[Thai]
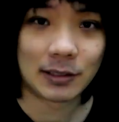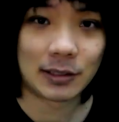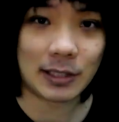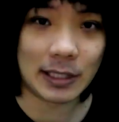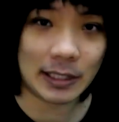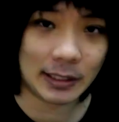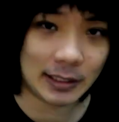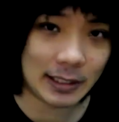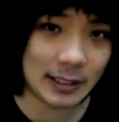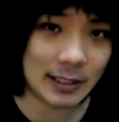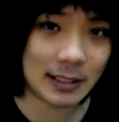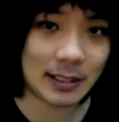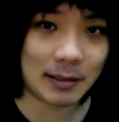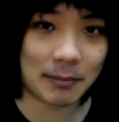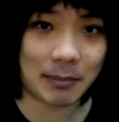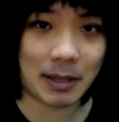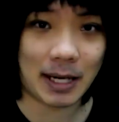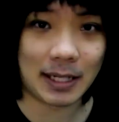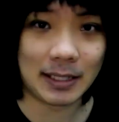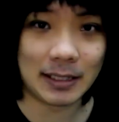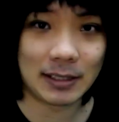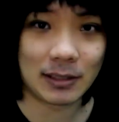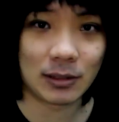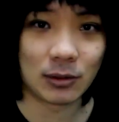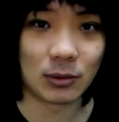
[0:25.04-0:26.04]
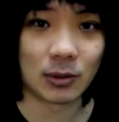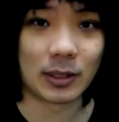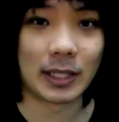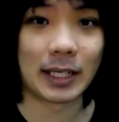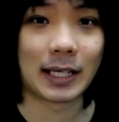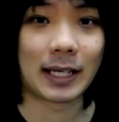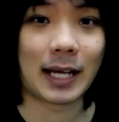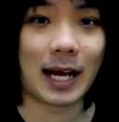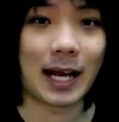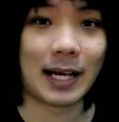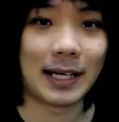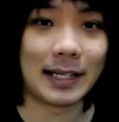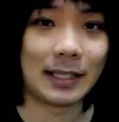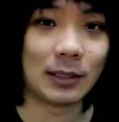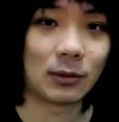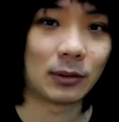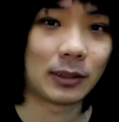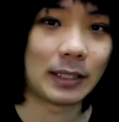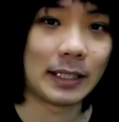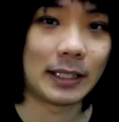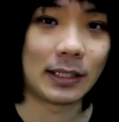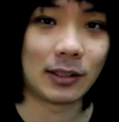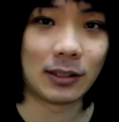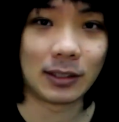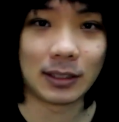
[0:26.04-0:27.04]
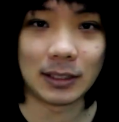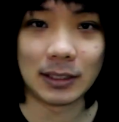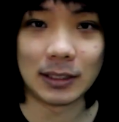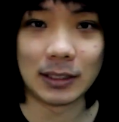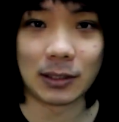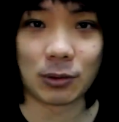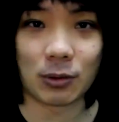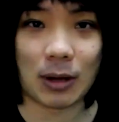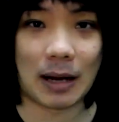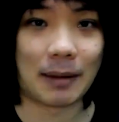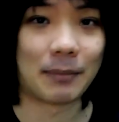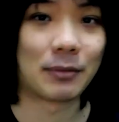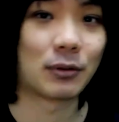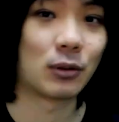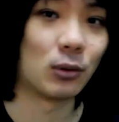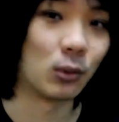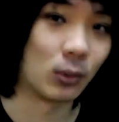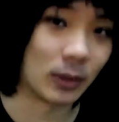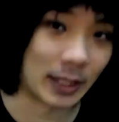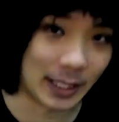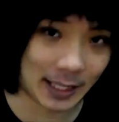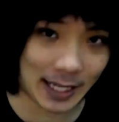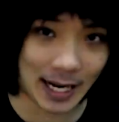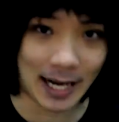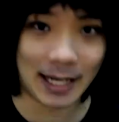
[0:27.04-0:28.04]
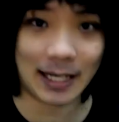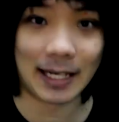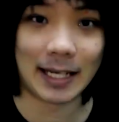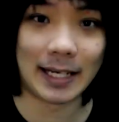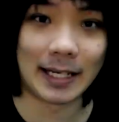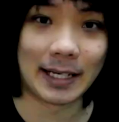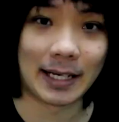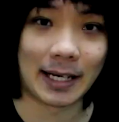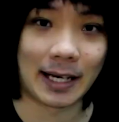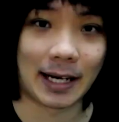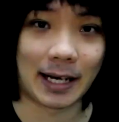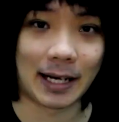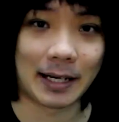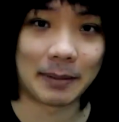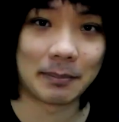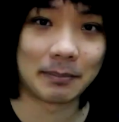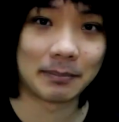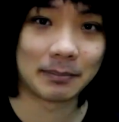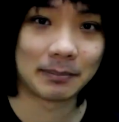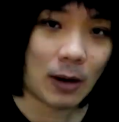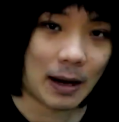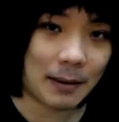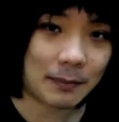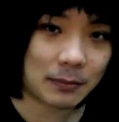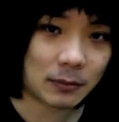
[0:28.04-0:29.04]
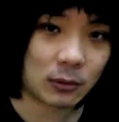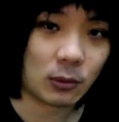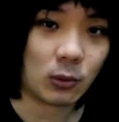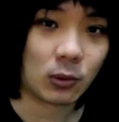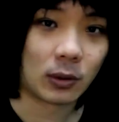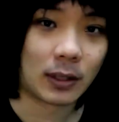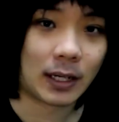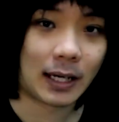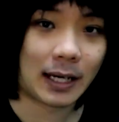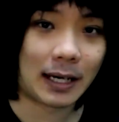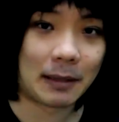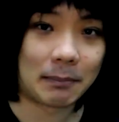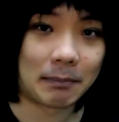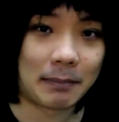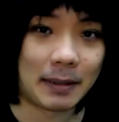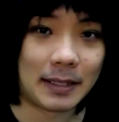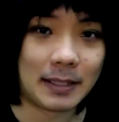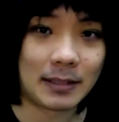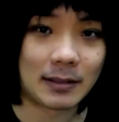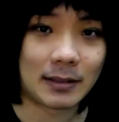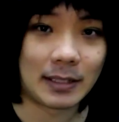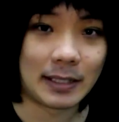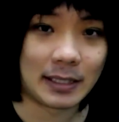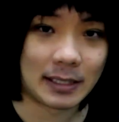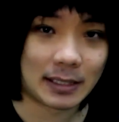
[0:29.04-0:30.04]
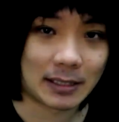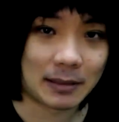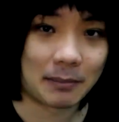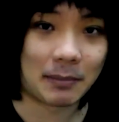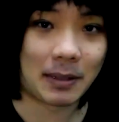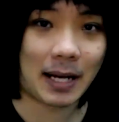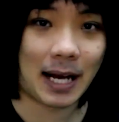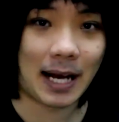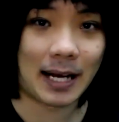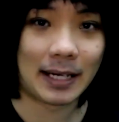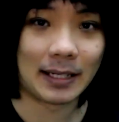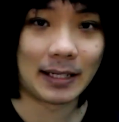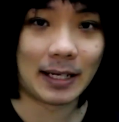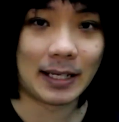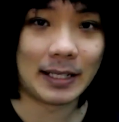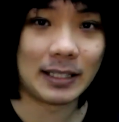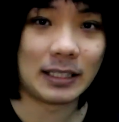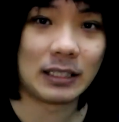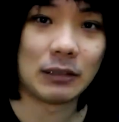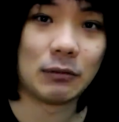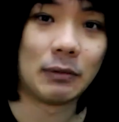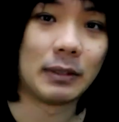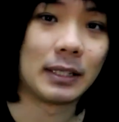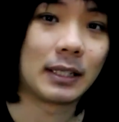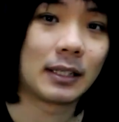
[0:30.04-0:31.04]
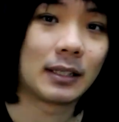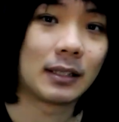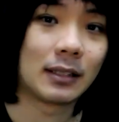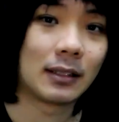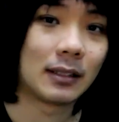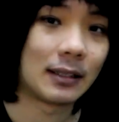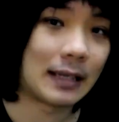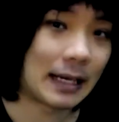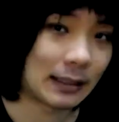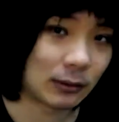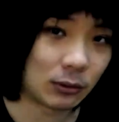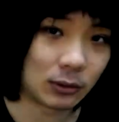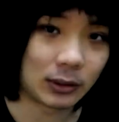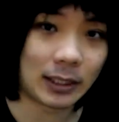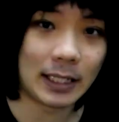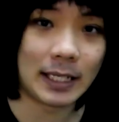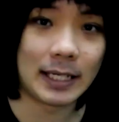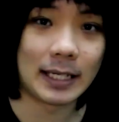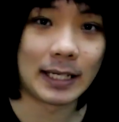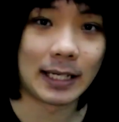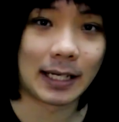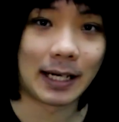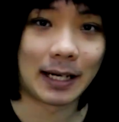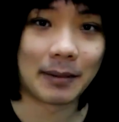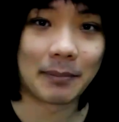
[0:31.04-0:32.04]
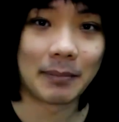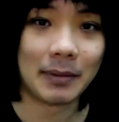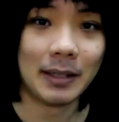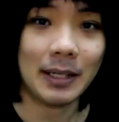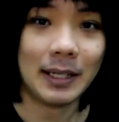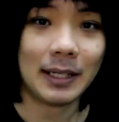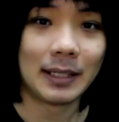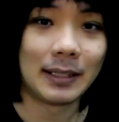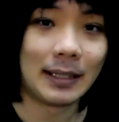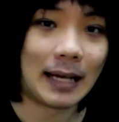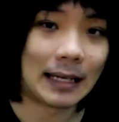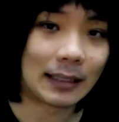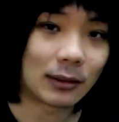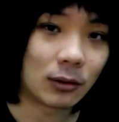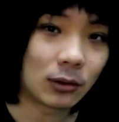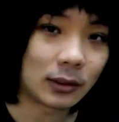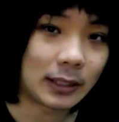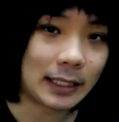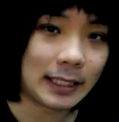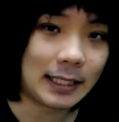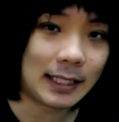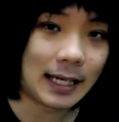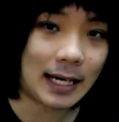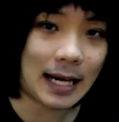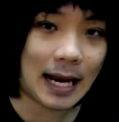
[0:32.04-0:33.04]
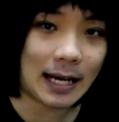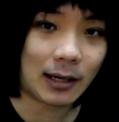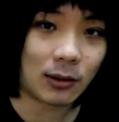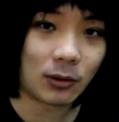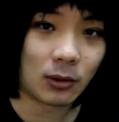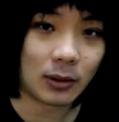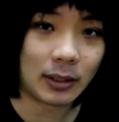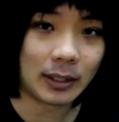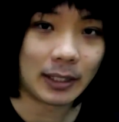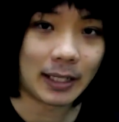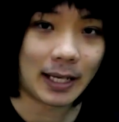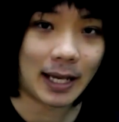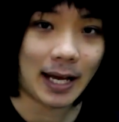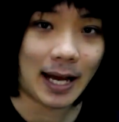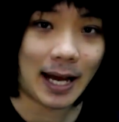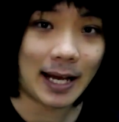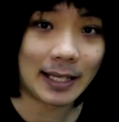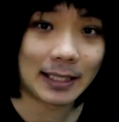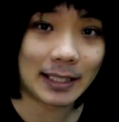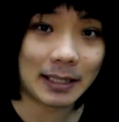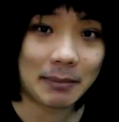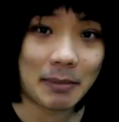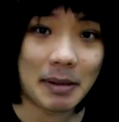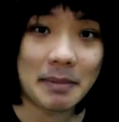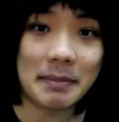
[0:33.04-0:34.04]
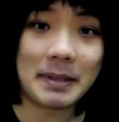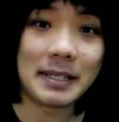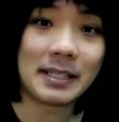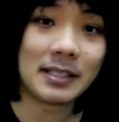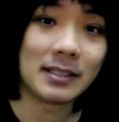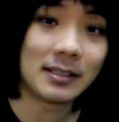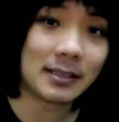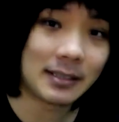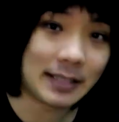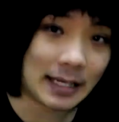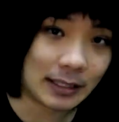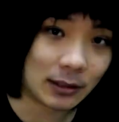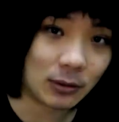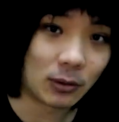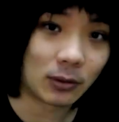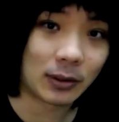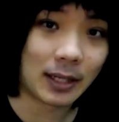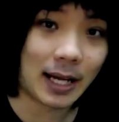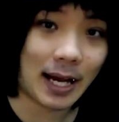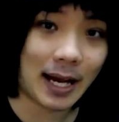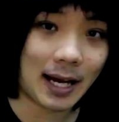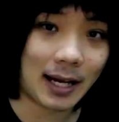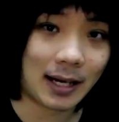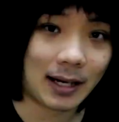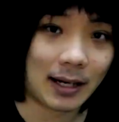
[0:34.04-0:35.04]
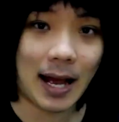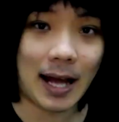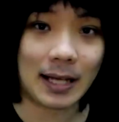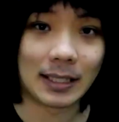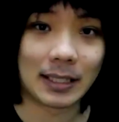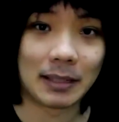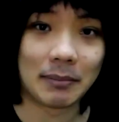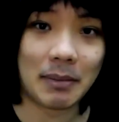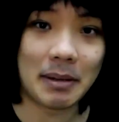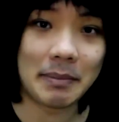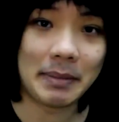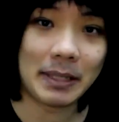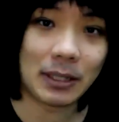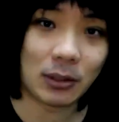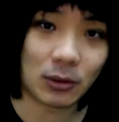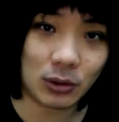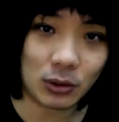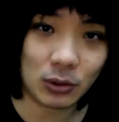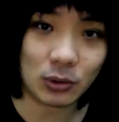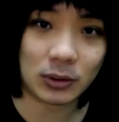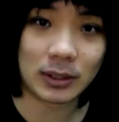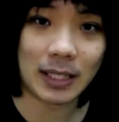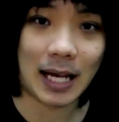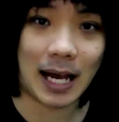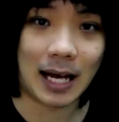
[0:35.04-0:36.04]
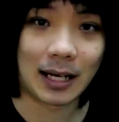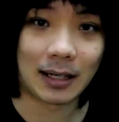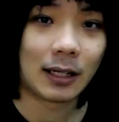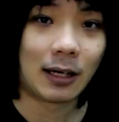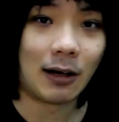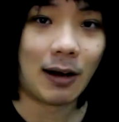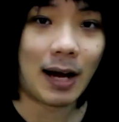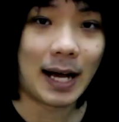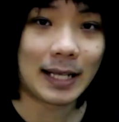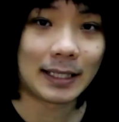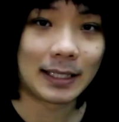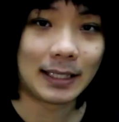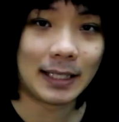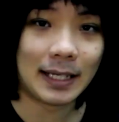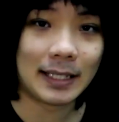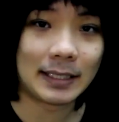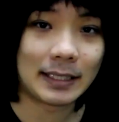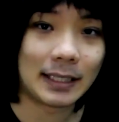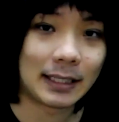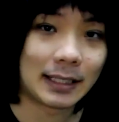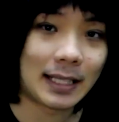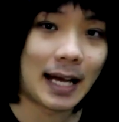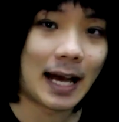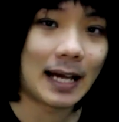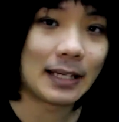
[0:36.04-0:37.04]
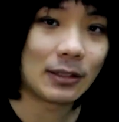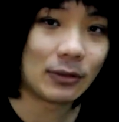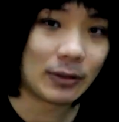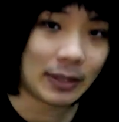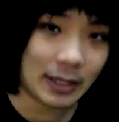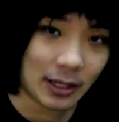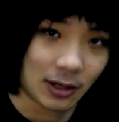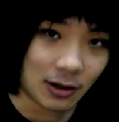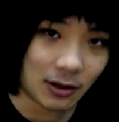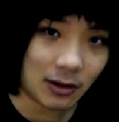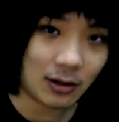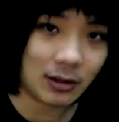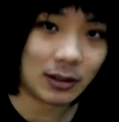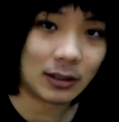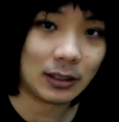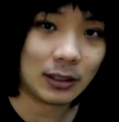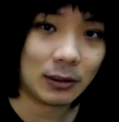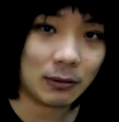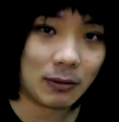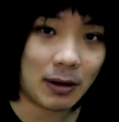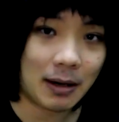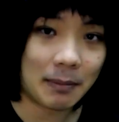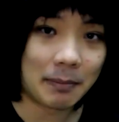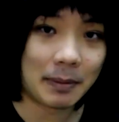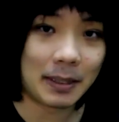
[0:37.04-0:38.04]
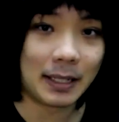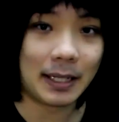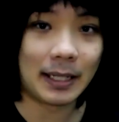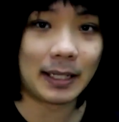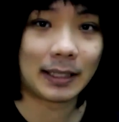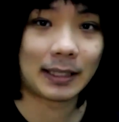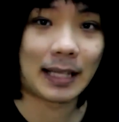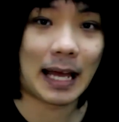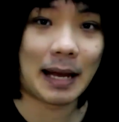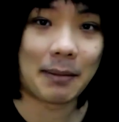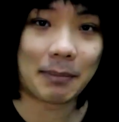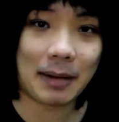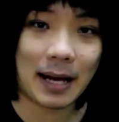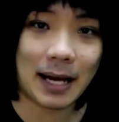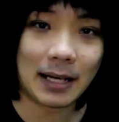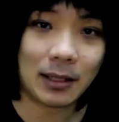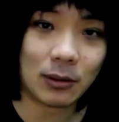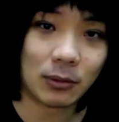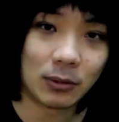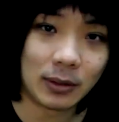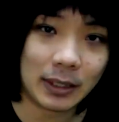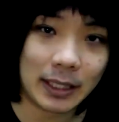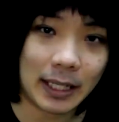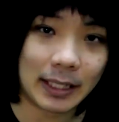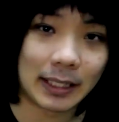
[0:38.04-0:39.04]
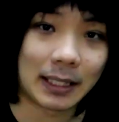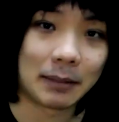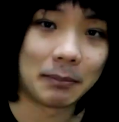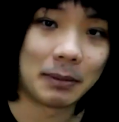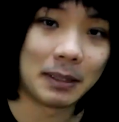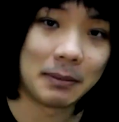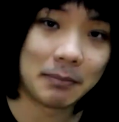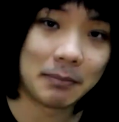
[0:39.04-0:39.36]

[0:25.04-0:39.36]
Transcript: สิ่งที่สำคัญที่สุดในการเล่นดนตรีก็คือความสุขในการเล่นนะครับ ความสุขนะครับเป็นสิ่งสำคัญในชีวิตนักดนตรีนะครับนักดนตรีหลายๆคนเนี่ยอาจจะไม่มีชื่อเสียงโด่งดัง อาจจะไม่มีคนรู้จักเขาอาจจะเล่นกีตาร์อยู่ในห้อง หรือว่าไปเล่นตามงานโรงเรียนกับ